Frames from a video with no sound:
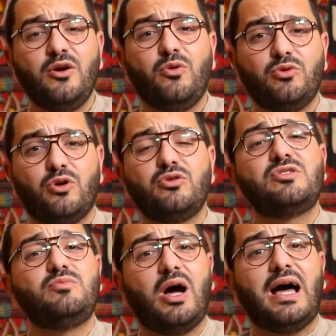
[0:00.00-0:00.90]
وتحط
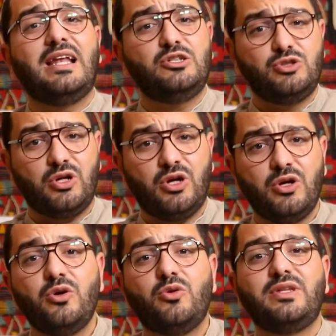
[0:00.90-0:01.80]
صبوحها على الجرح
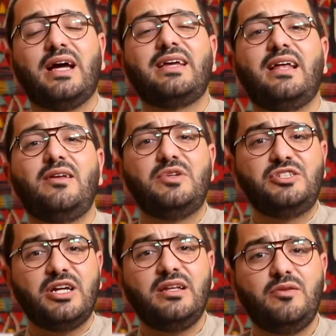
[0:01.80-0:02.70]
وتحكي على
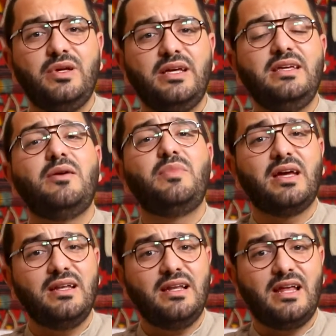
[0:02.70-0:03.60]
المشاكل البيئية من
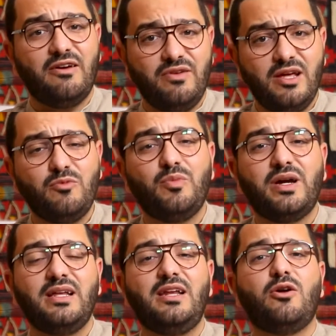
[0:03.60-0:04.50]
خلال الأفلام ومن
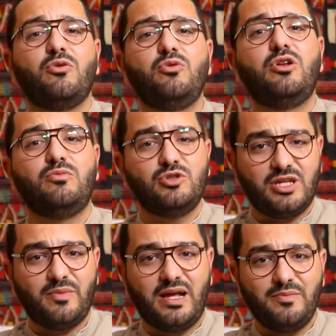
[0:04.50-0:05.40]
خلال حضور
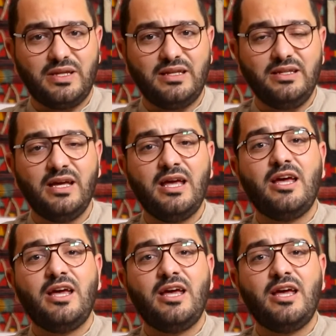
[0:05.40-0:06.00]
المجتمع المدني